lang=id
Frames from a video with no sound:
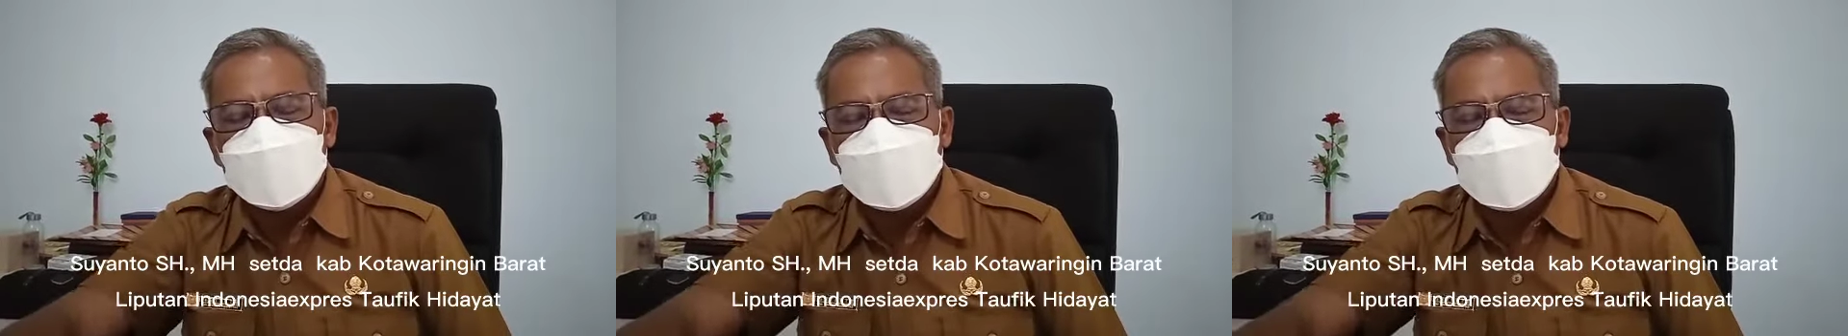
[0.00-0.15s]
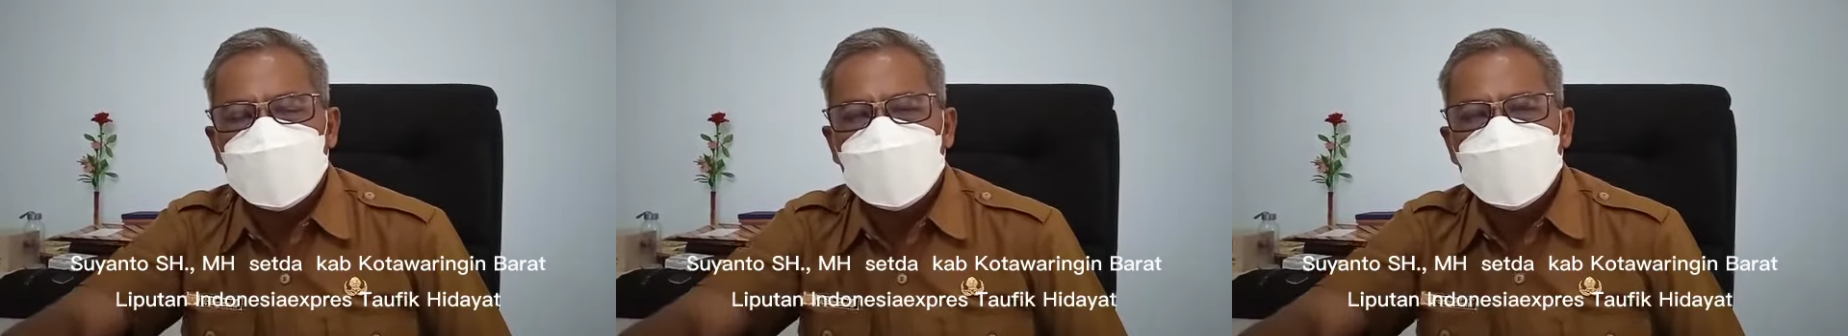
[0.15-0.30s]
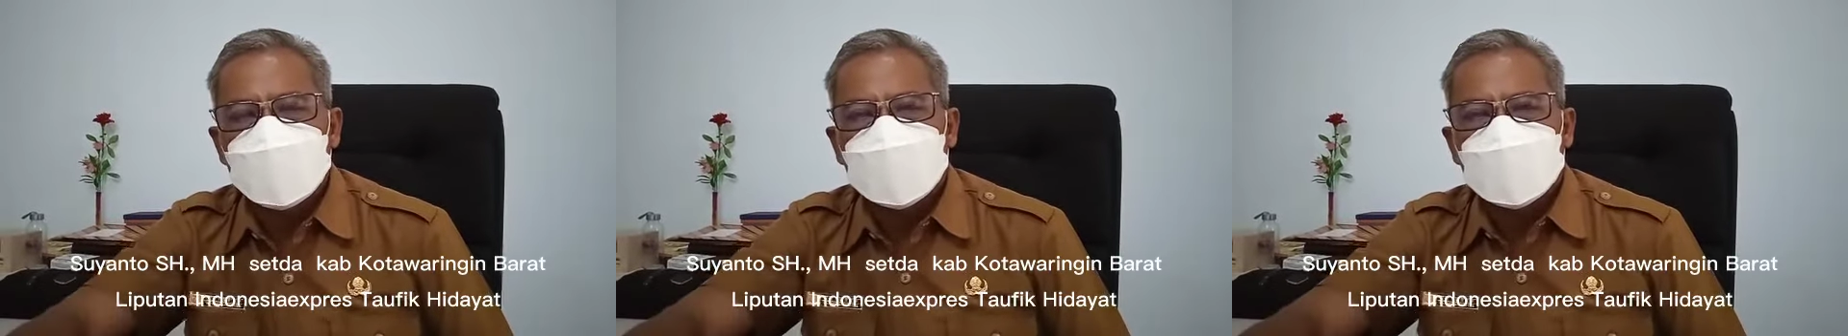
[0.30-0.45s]

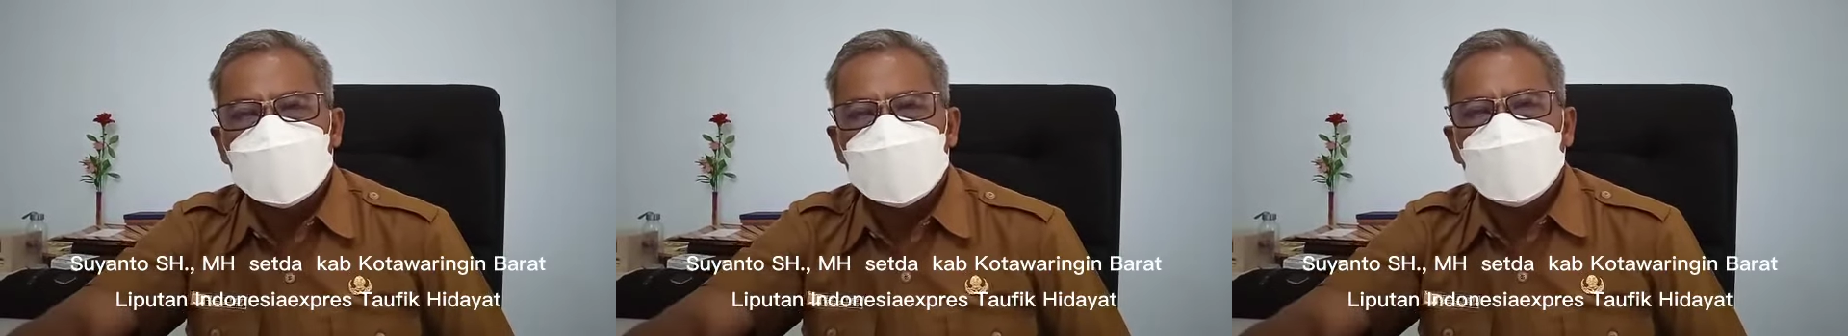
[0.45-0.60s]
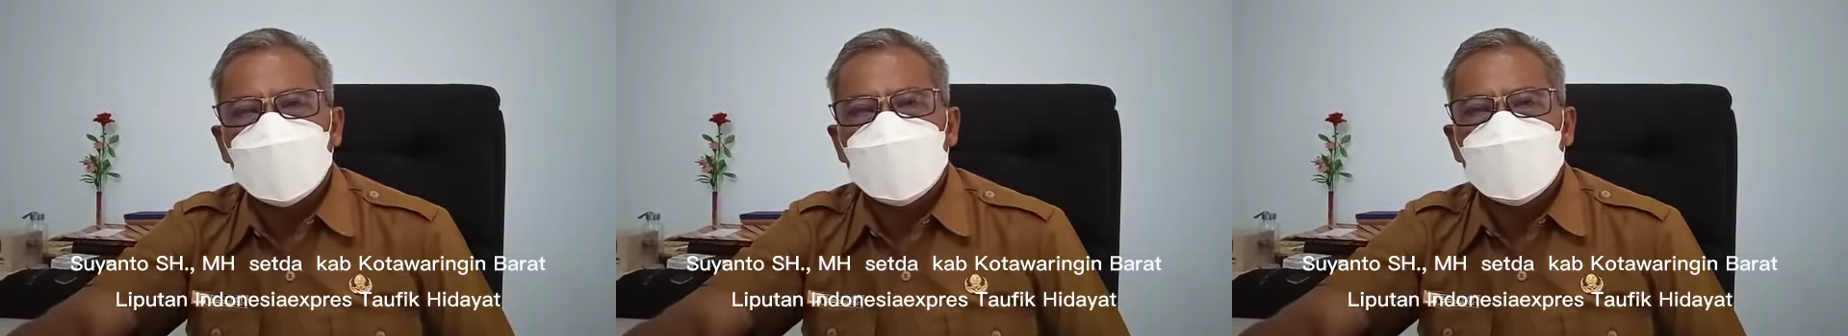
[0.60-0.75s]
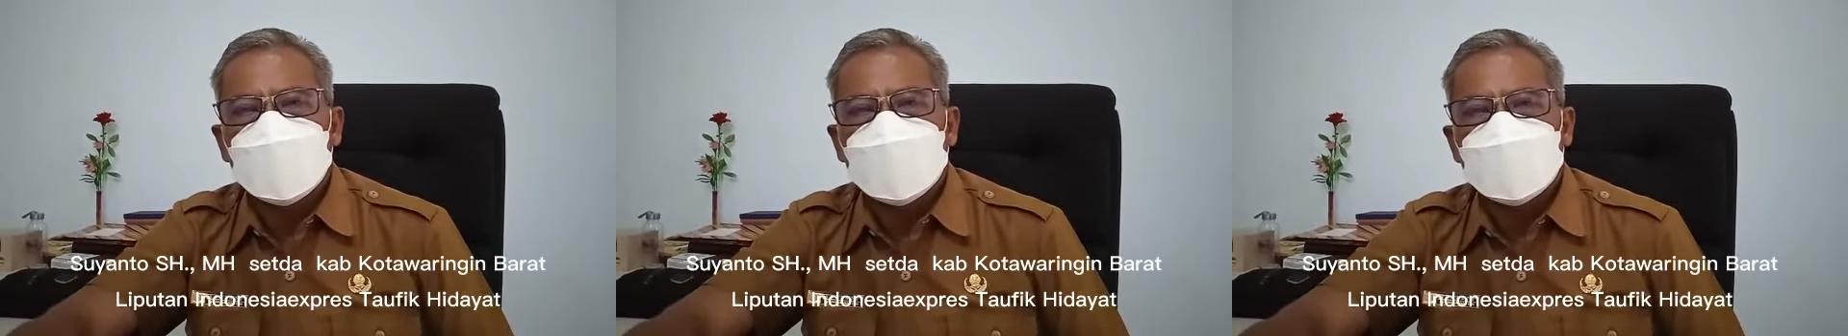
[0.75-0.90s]

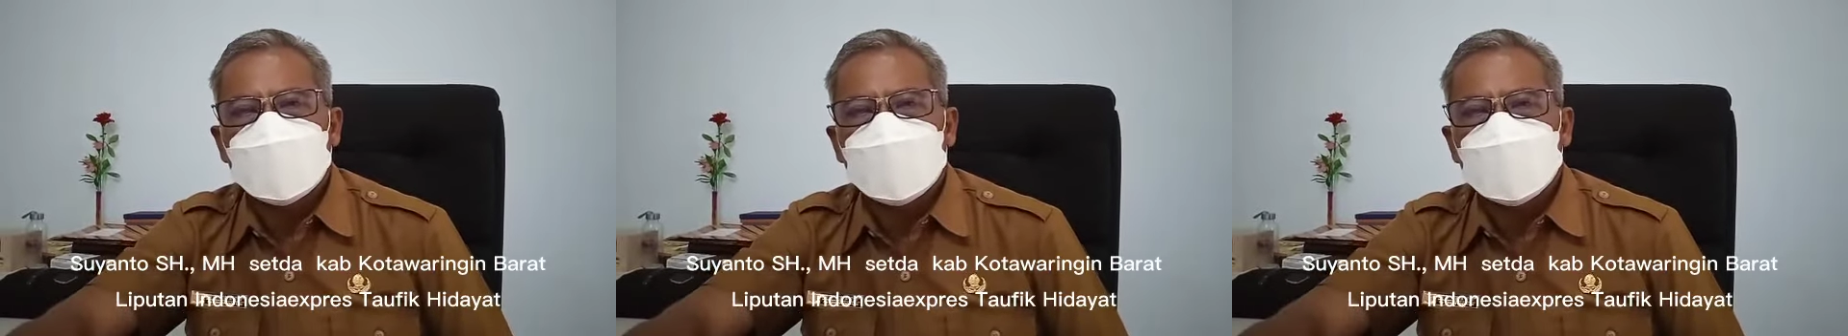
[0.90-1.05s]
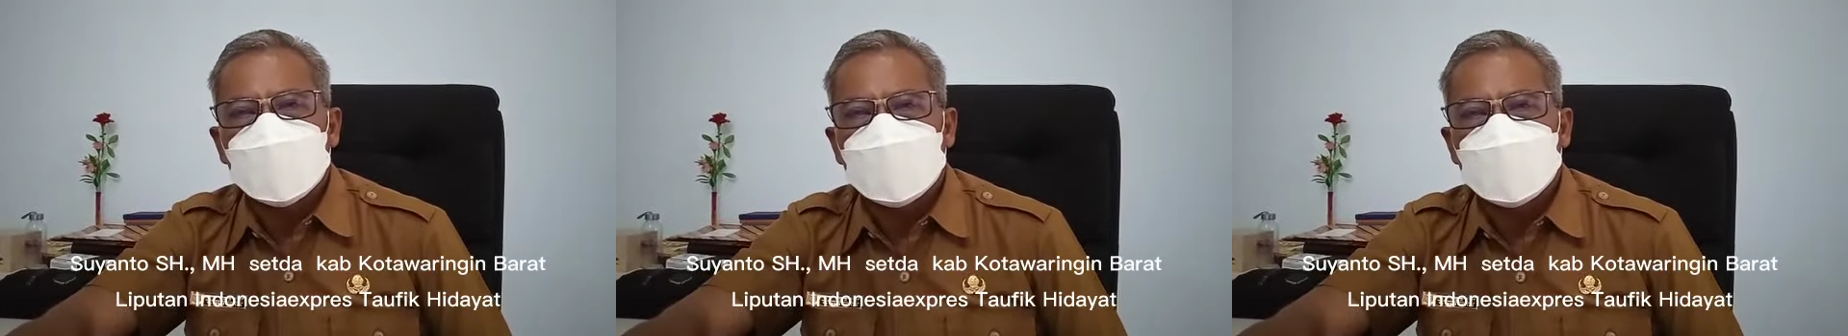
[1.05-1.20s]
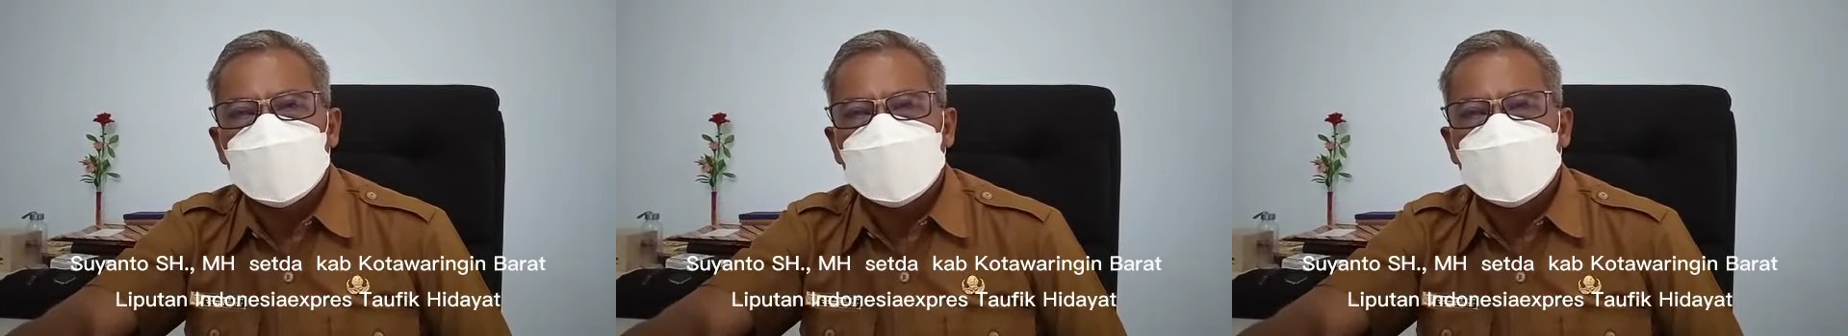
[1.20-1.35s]
dikelola
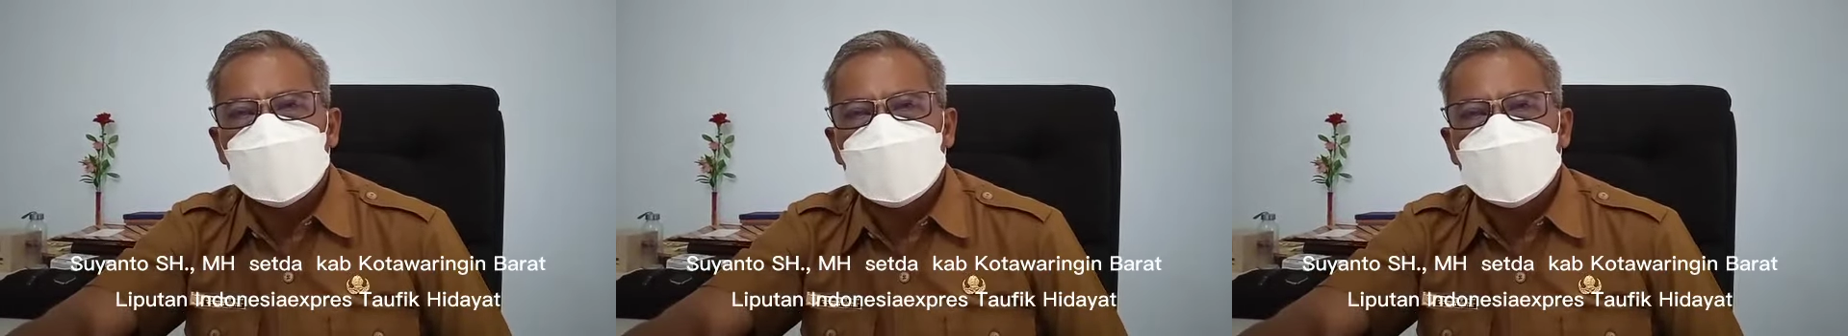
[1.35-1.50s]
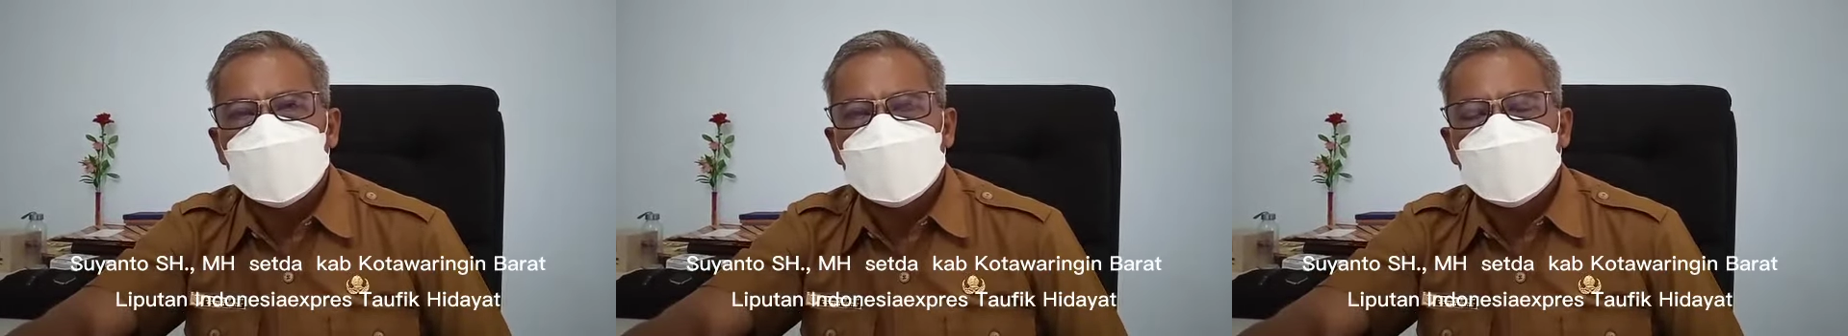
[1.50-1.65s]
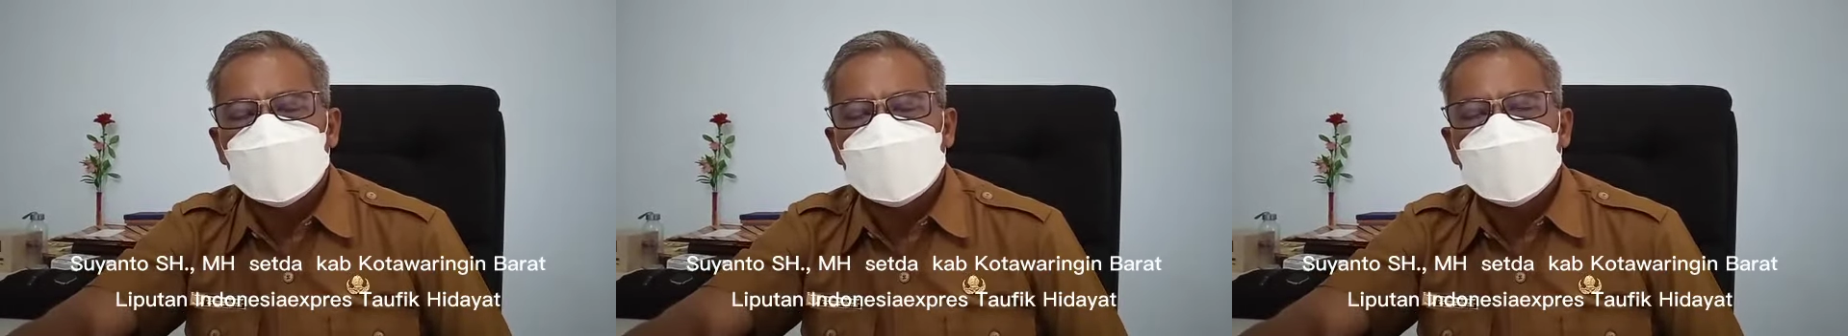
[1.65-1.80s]
dengan
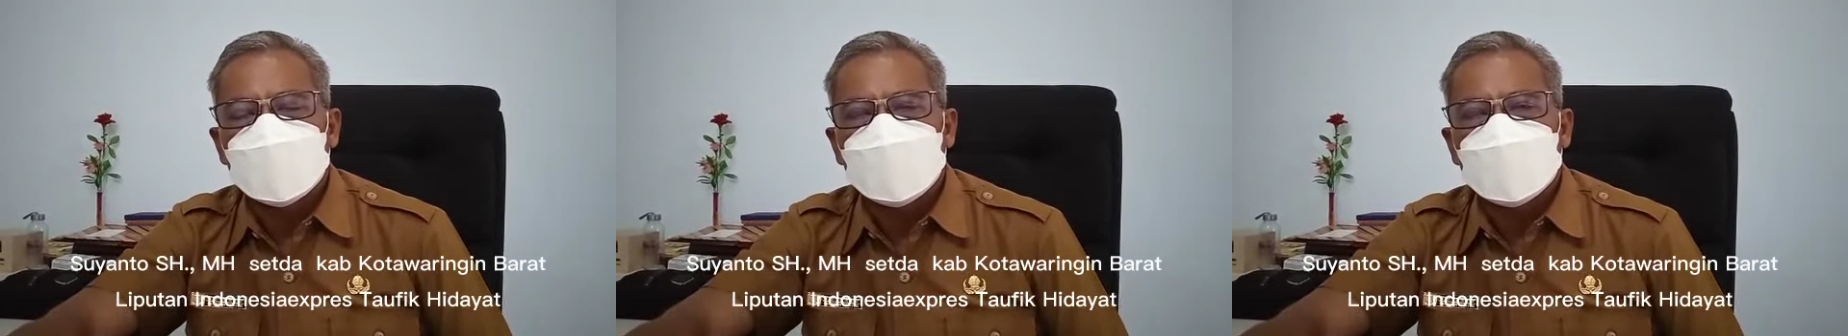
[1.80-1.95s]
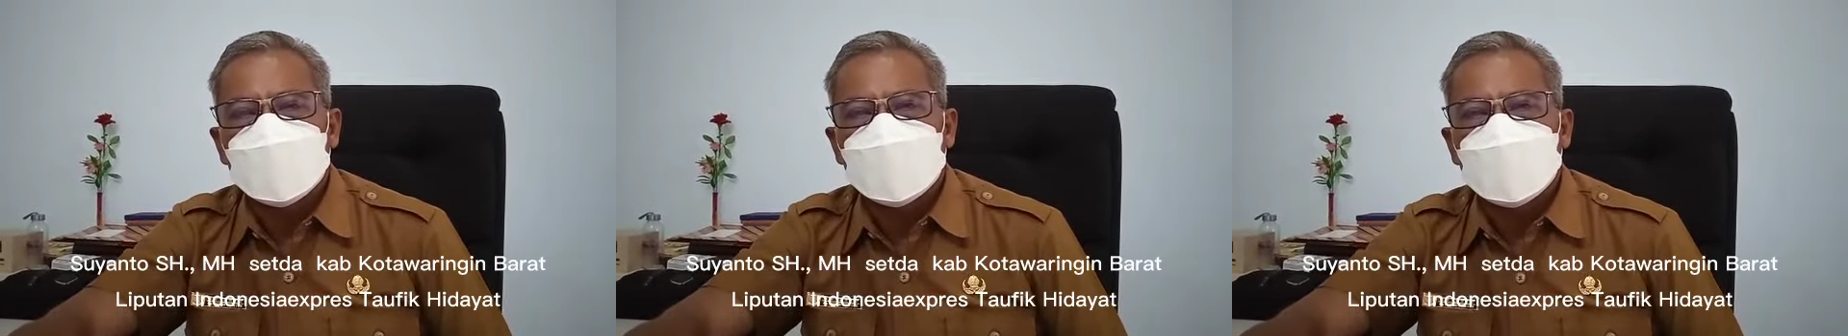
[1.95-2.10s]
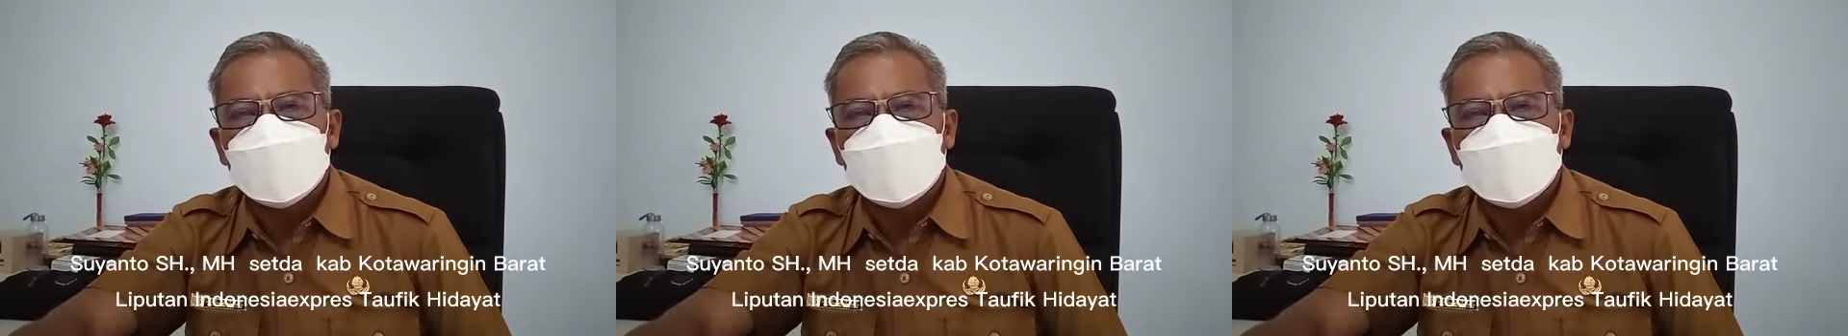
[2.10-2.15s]
eh,